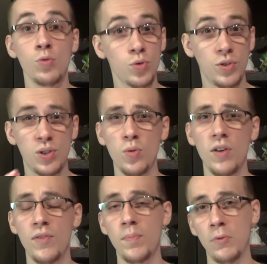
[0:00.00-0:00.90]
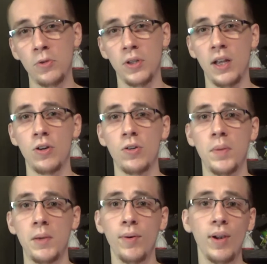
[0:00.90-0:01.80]
już z góry wypełnionego
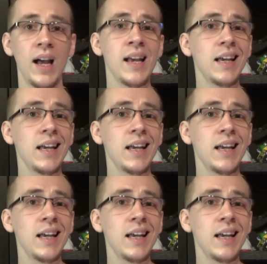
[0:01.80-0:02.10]
PayPola